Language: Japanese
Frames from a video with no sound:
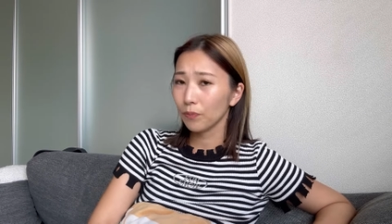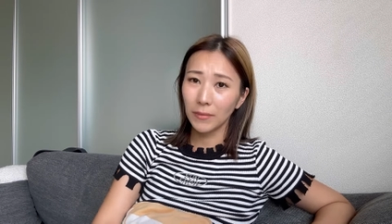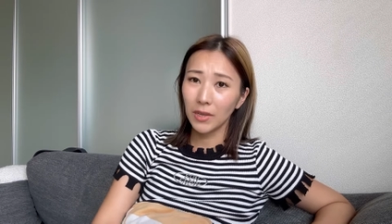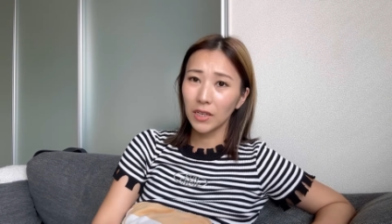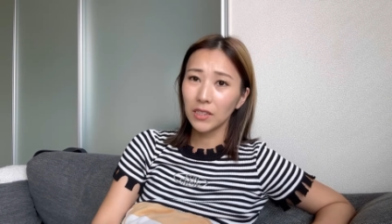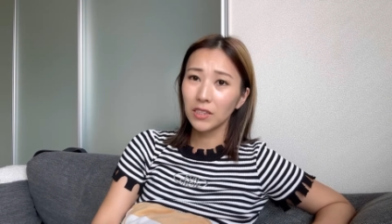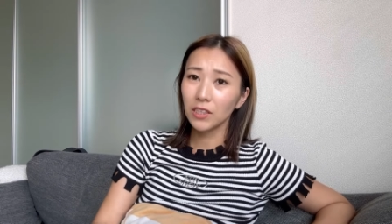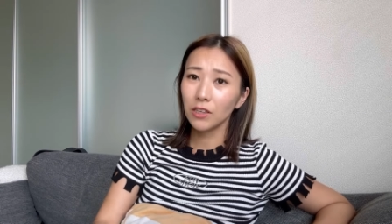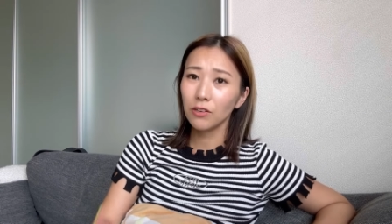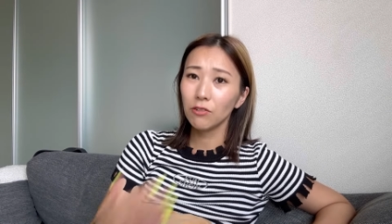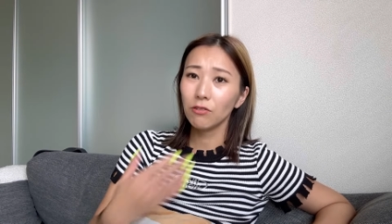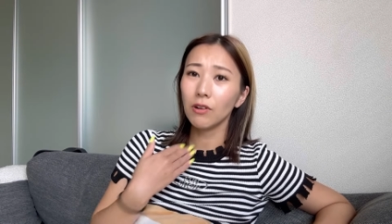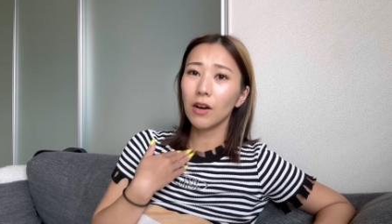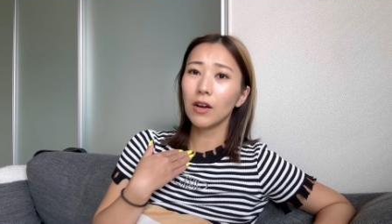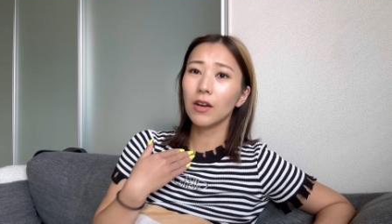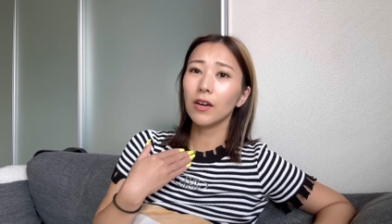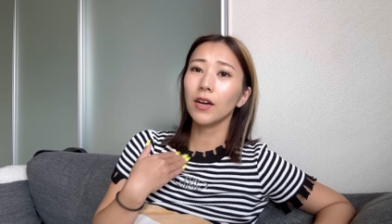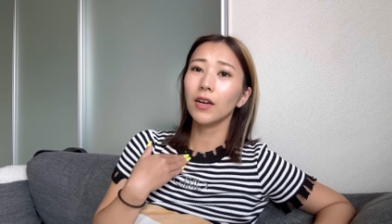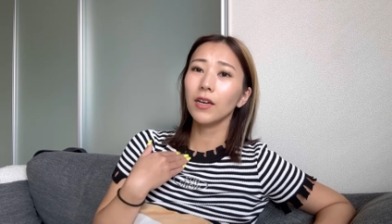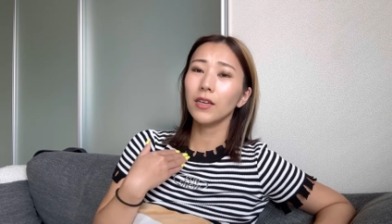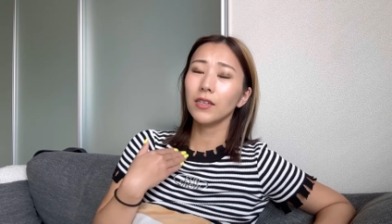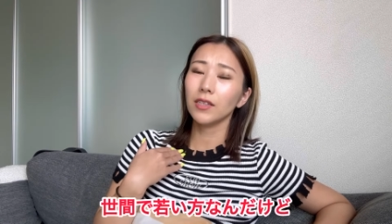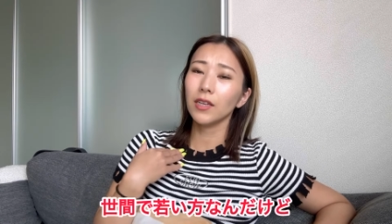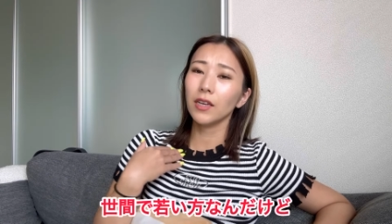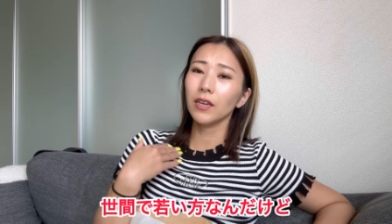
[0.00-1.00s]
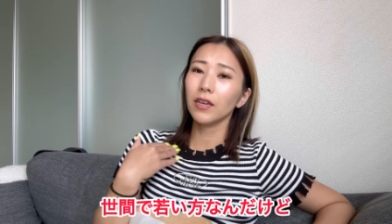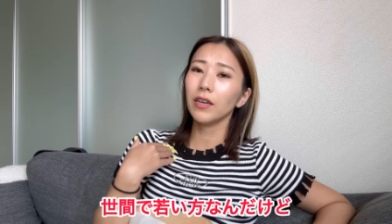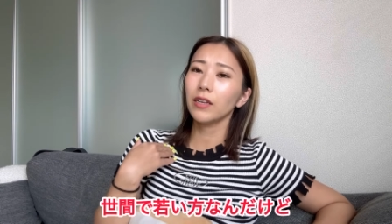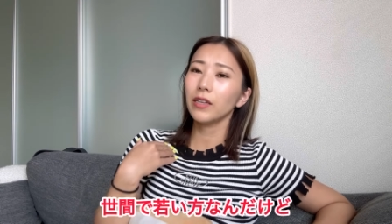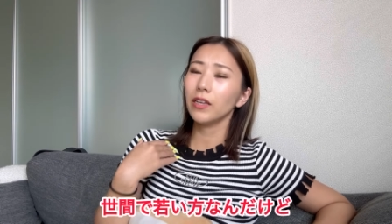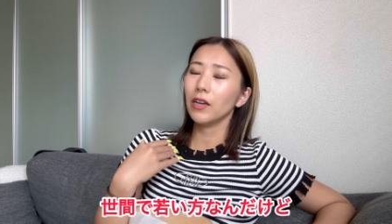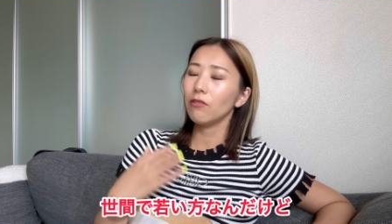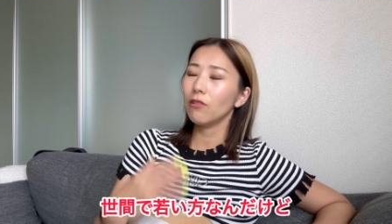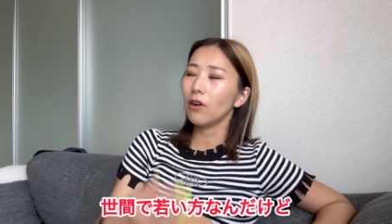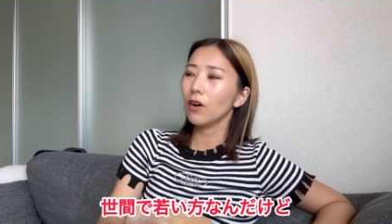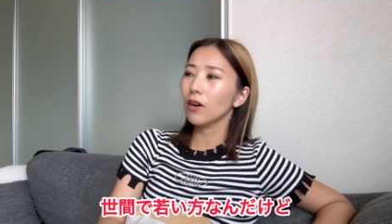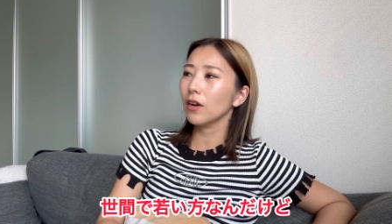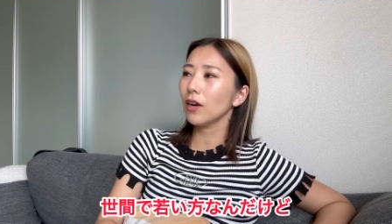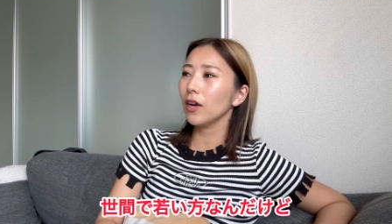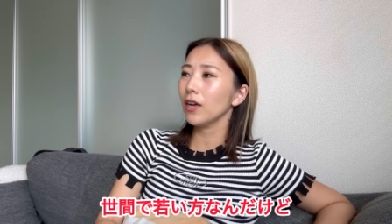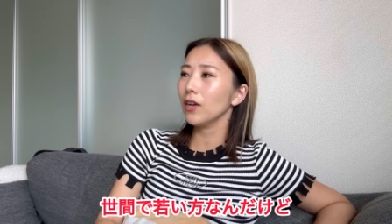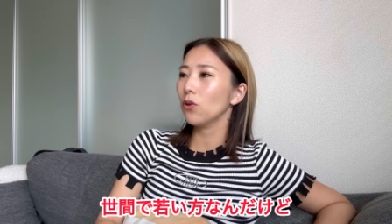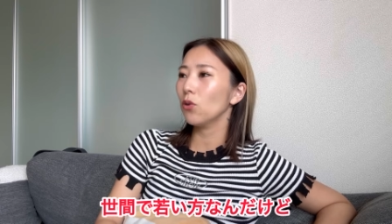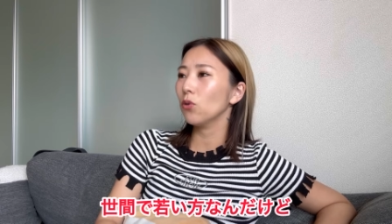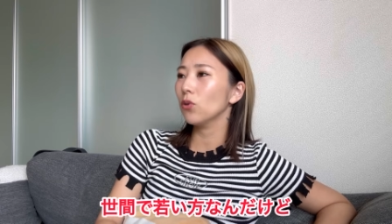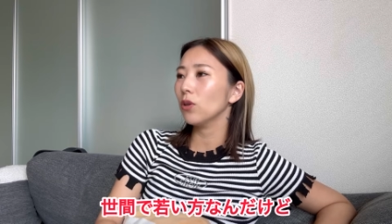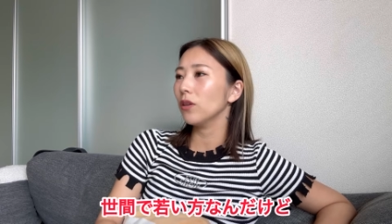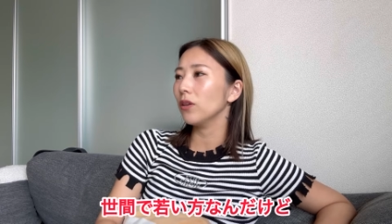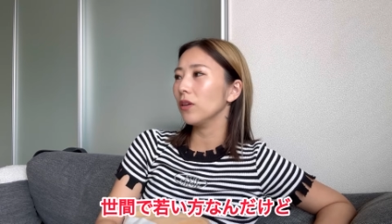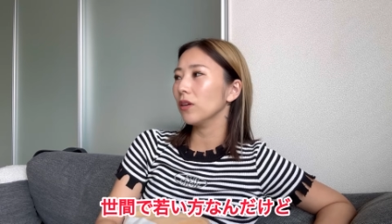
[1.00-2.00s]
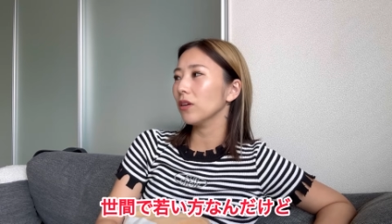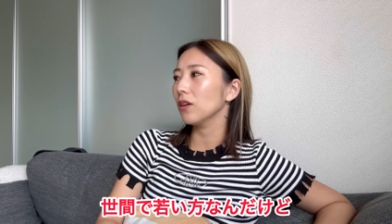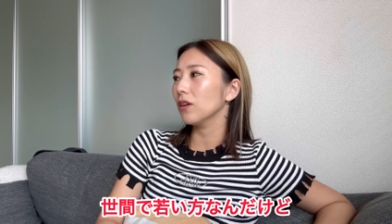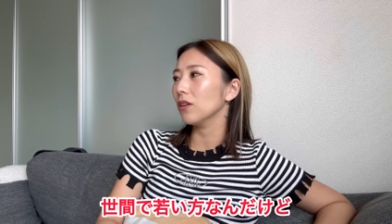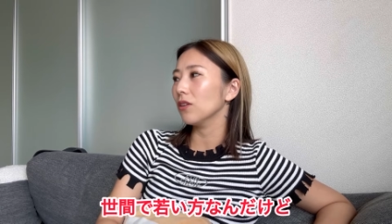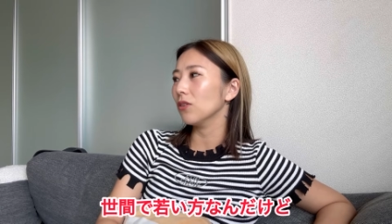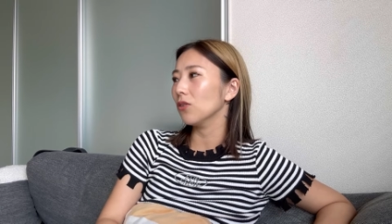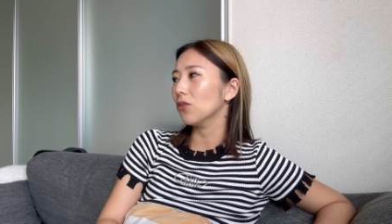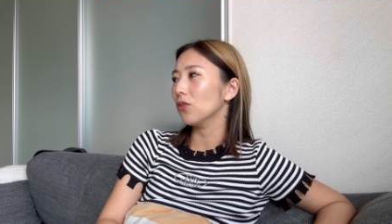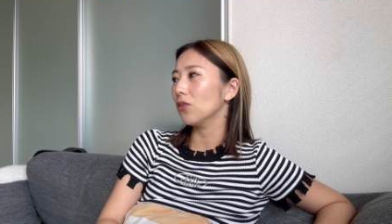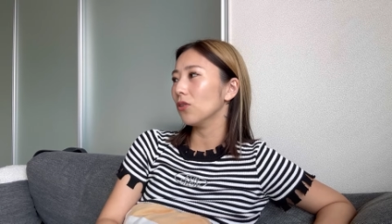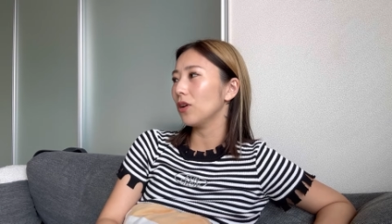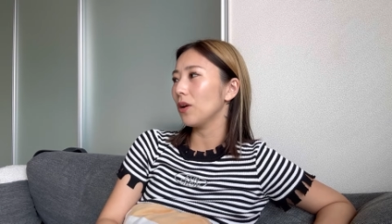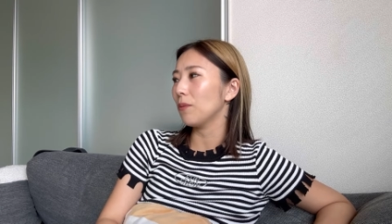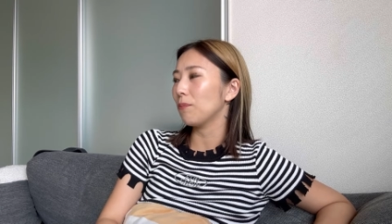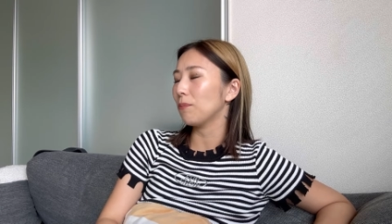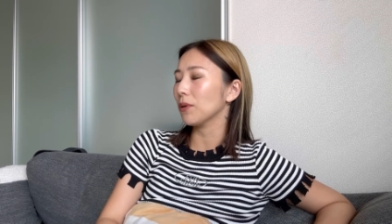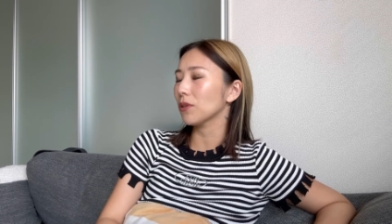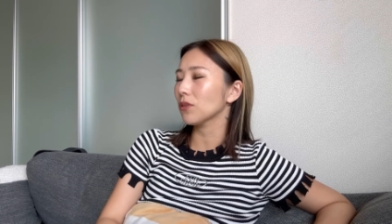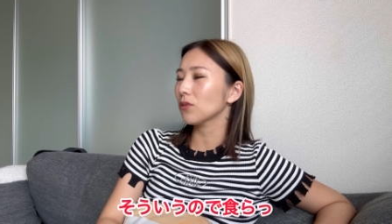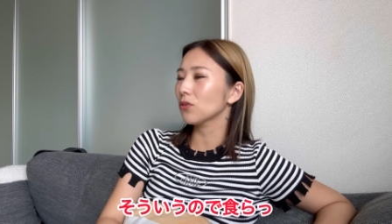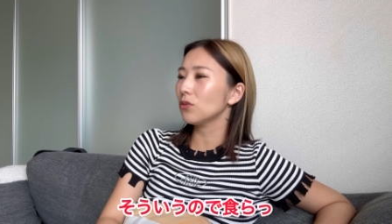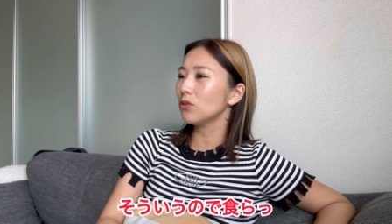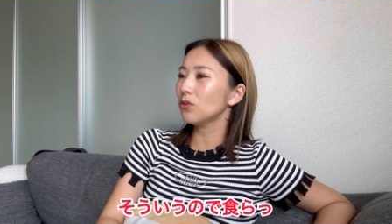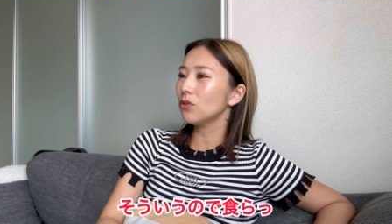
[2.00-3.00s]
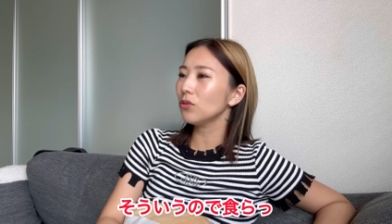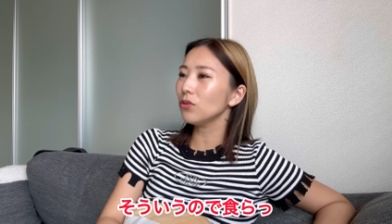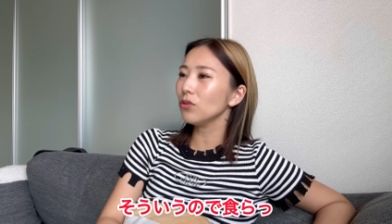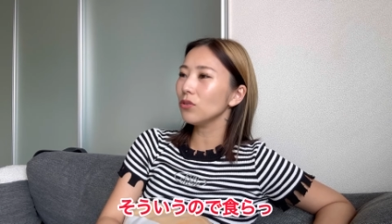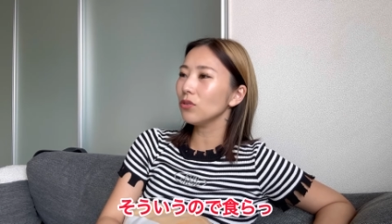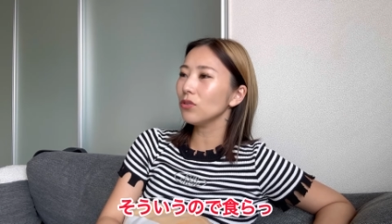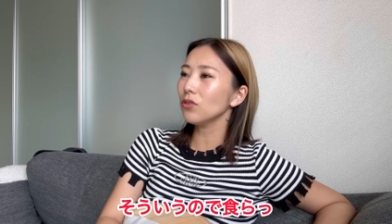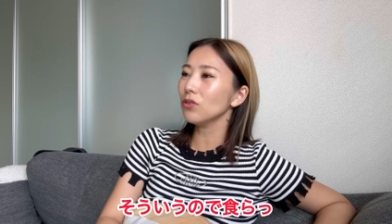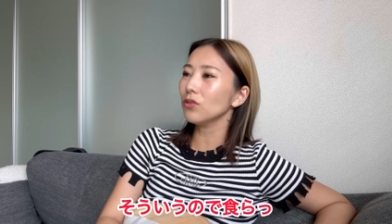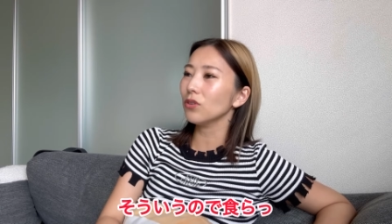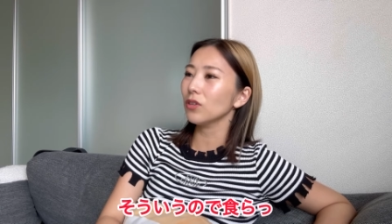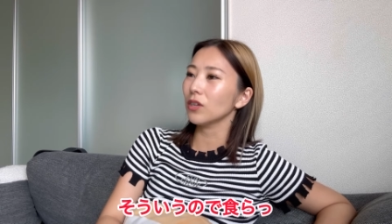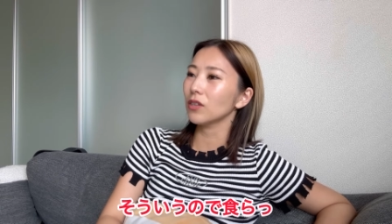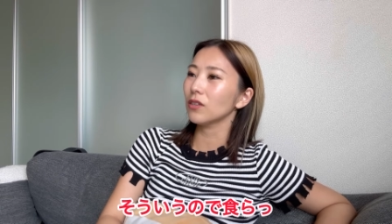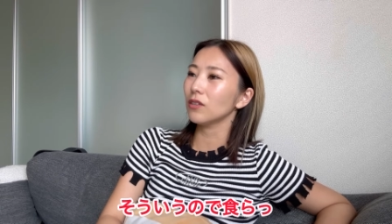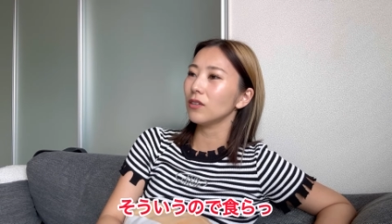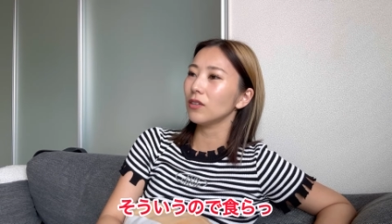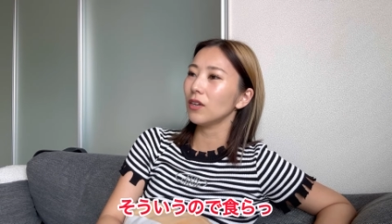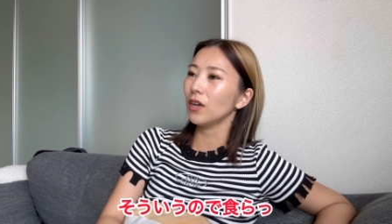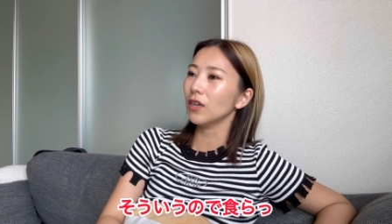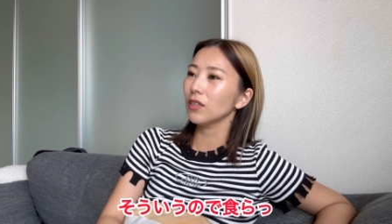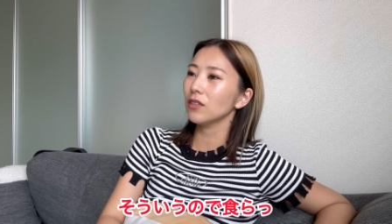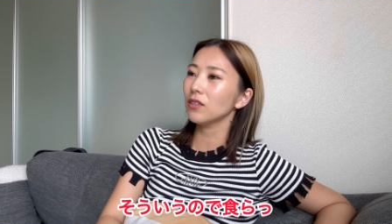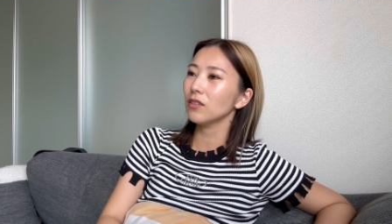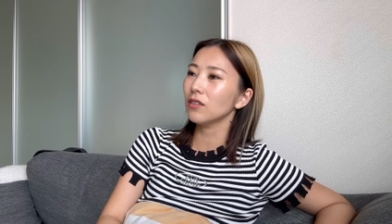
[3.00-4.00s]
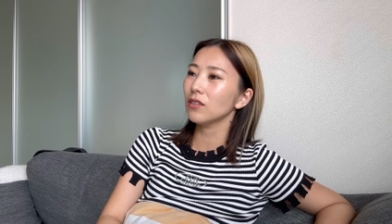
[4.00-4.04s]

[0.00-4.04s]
全然若い、世間で若い方なんだけど、やっぱそういうので食ら、